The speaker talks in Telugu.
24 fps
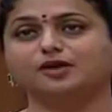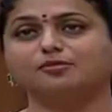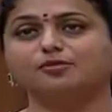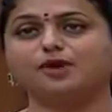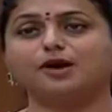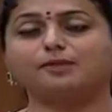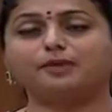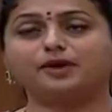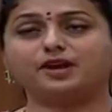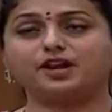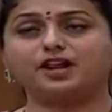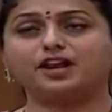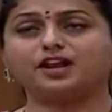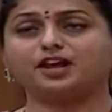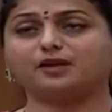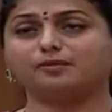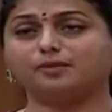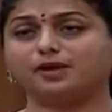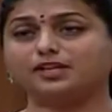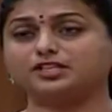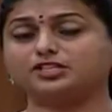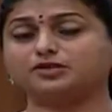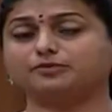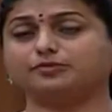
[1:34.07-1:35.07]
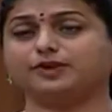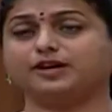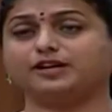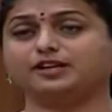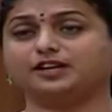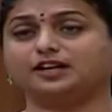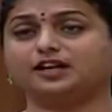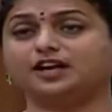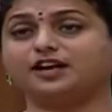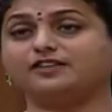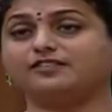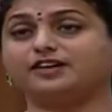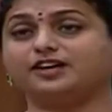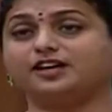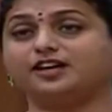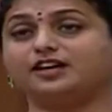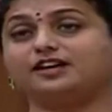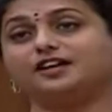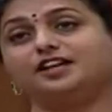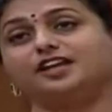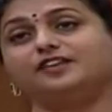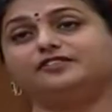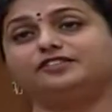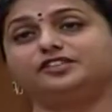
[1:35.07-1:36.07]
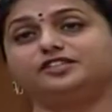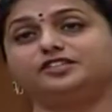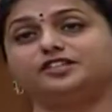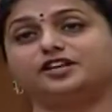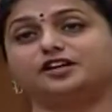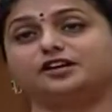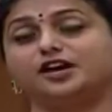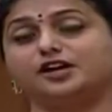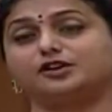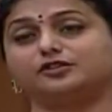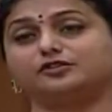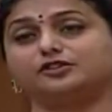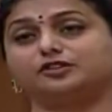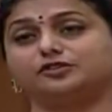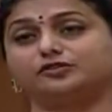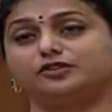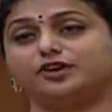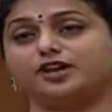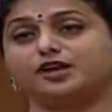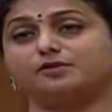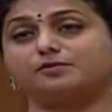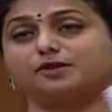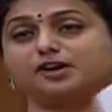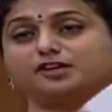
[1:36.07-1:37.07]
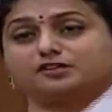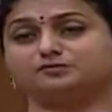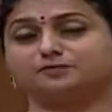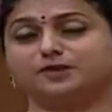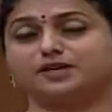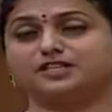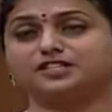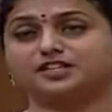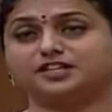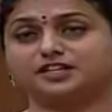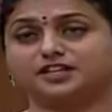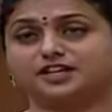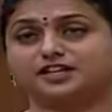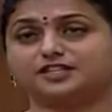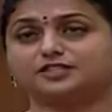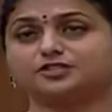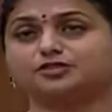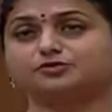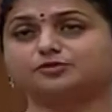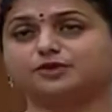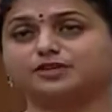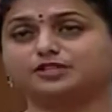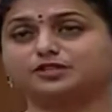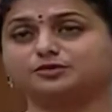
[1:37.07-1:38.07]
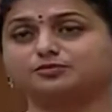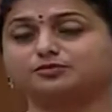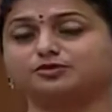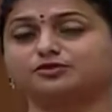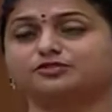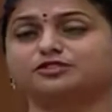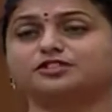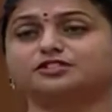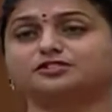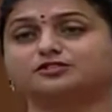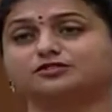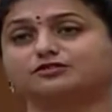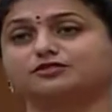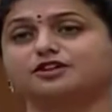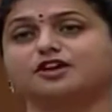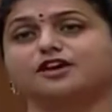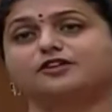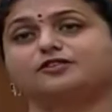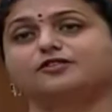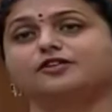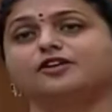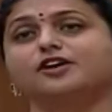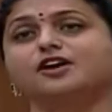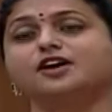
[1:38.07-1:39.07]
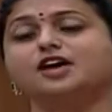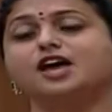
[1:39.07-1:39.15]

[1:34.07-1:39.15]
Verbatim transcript: మా పిల్లలకి మంచి బట్టలు కావాలంటే విద్యా కానుక ద్వారా మంచి డ్రెస్సు మంచి బుక్స్ ఇస్తున్నారు